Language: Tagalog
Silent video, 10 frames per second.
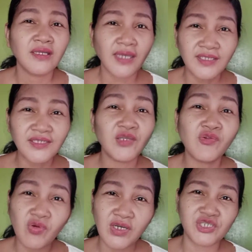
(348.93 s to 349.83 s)
kahit
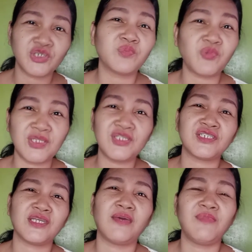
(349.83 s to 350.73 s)
anong okasyon pwede
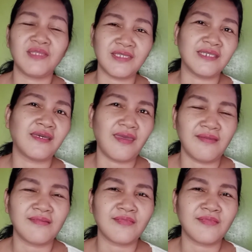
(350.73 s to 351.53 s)
siya gamitin guys.